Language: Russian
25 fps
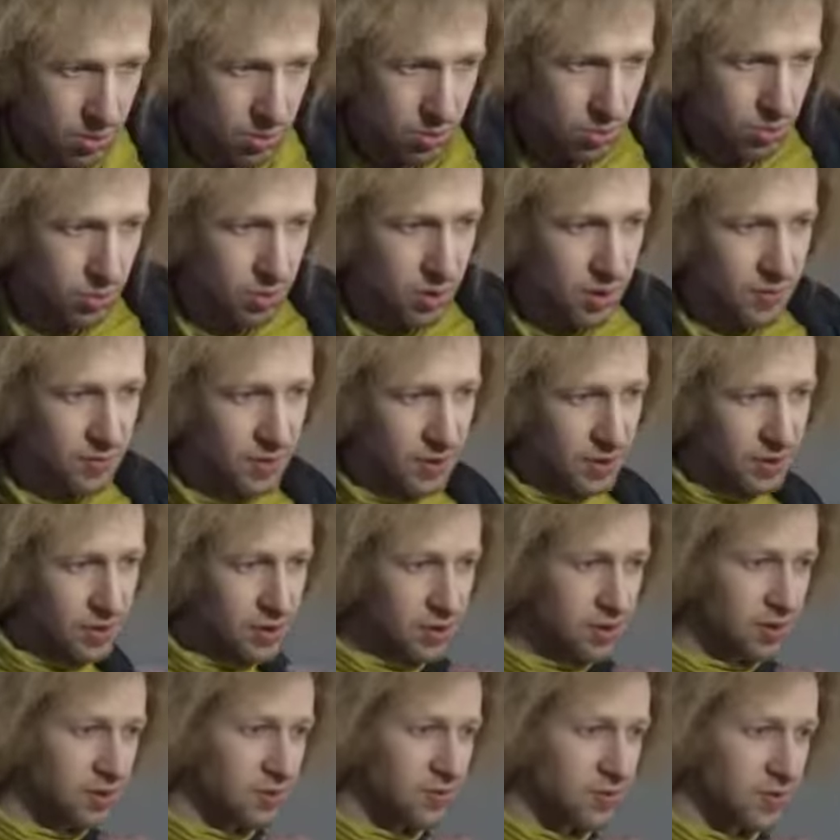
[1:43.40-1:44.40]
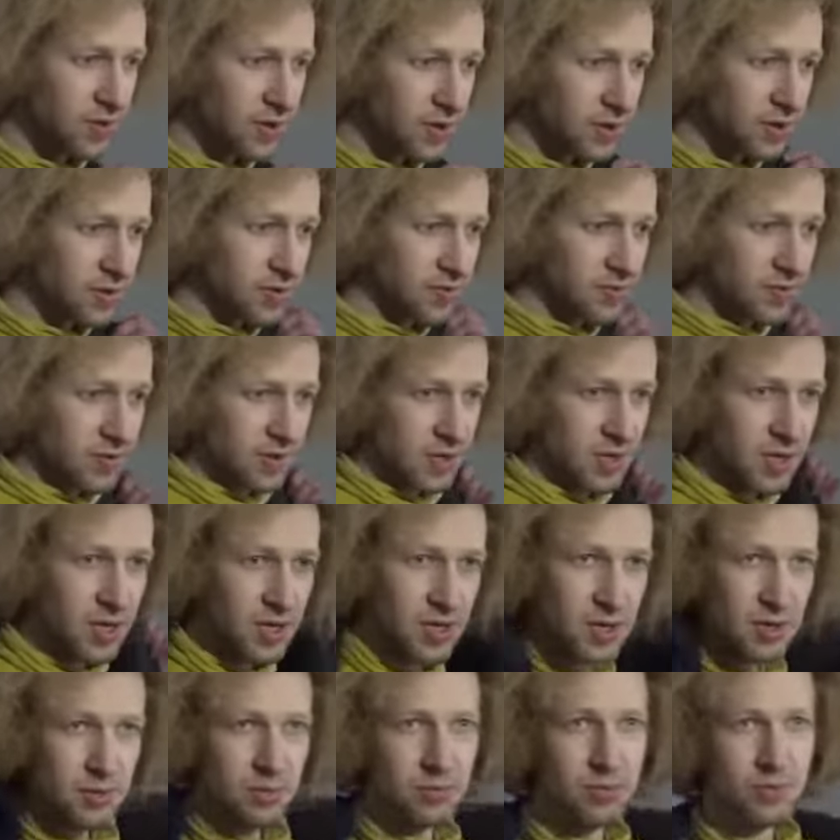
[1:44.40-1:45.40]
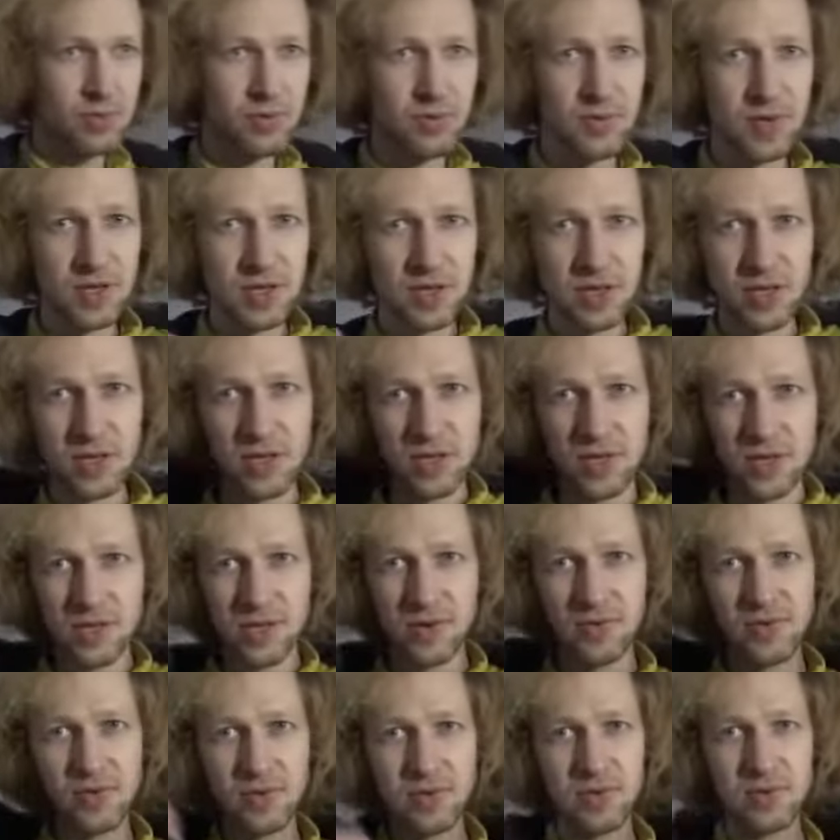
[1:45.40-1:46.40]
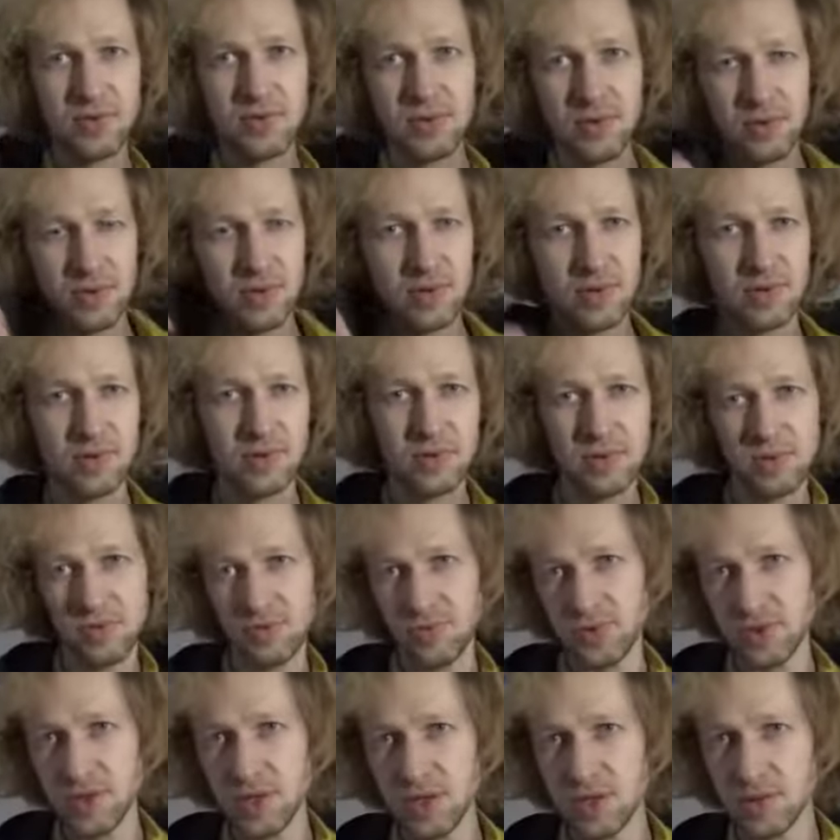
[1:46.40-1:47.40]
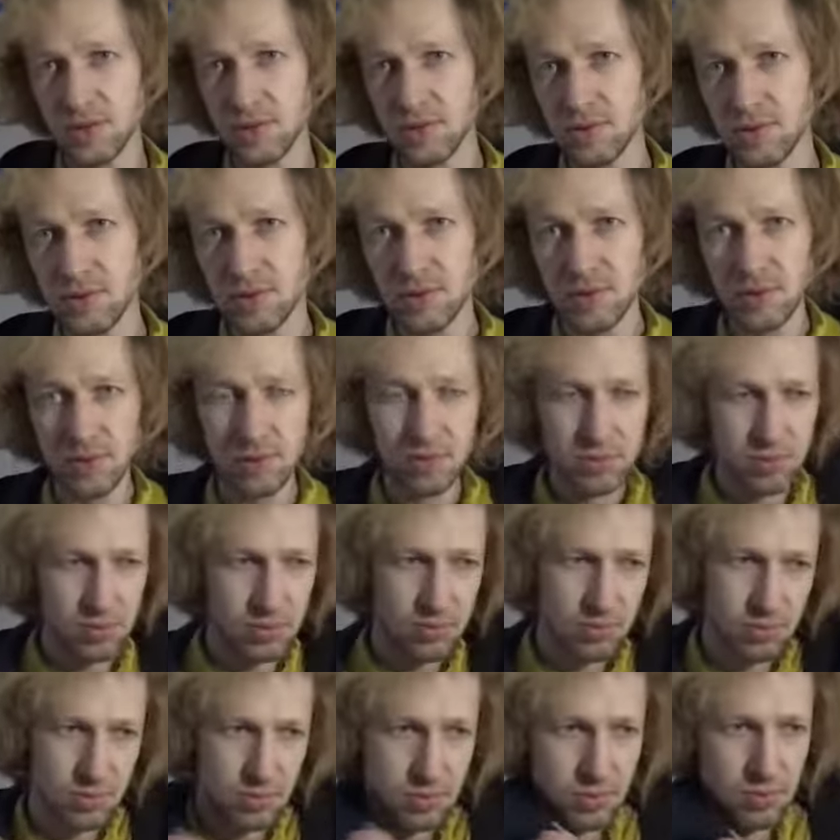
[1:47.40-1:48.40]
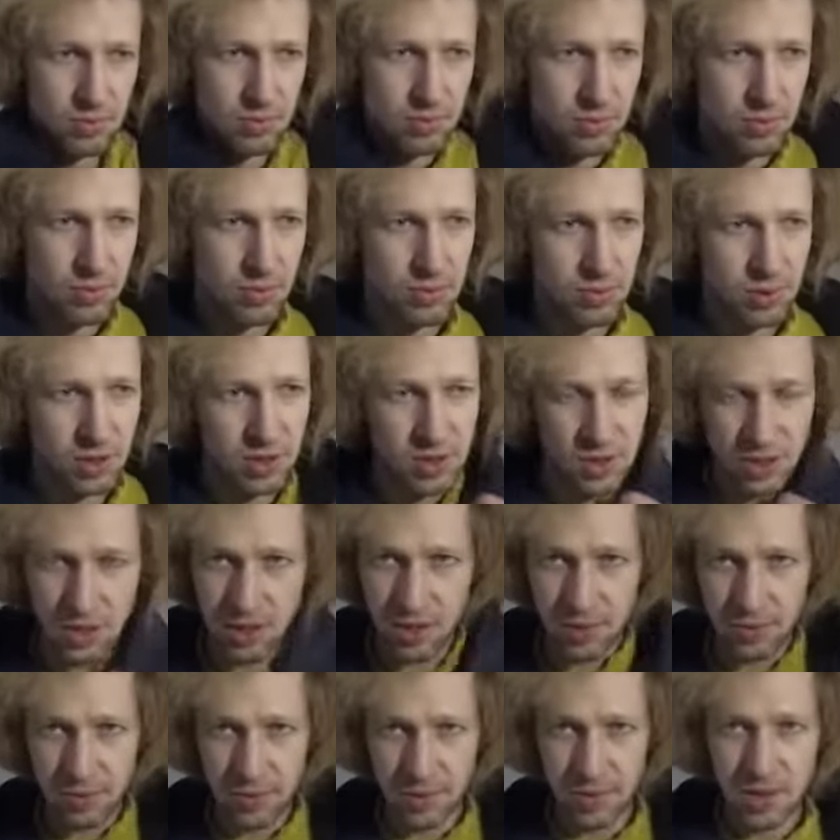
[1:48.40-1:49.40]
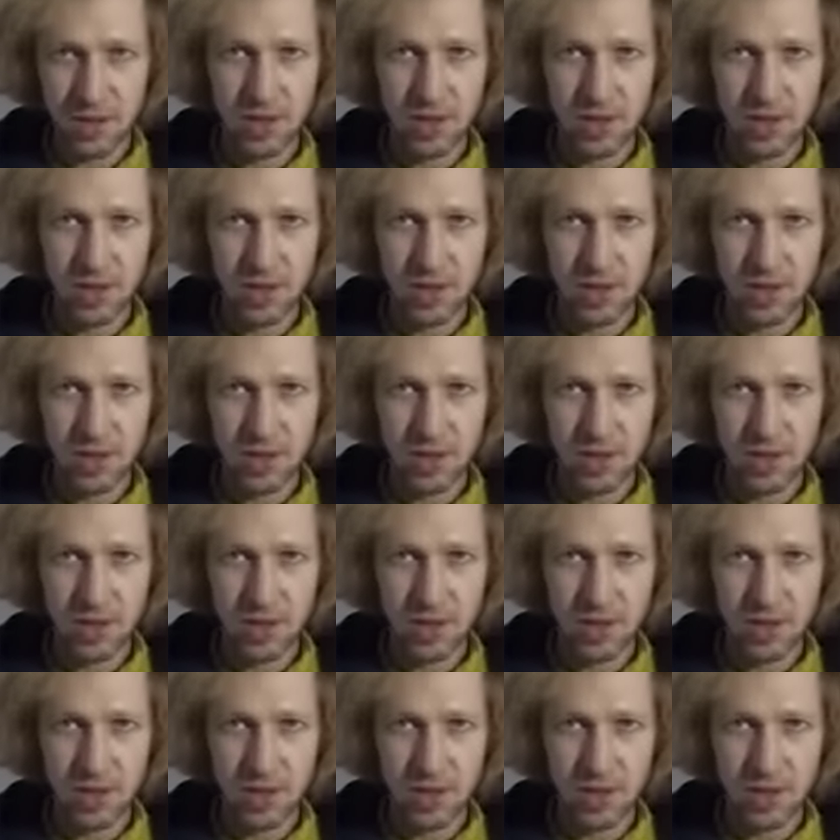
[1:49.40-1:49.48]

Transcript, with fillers: Теперь 35-летний житель Подмосковья может оказаться на свободе лишь ближе к пенсии. Ему грозит до 20 лет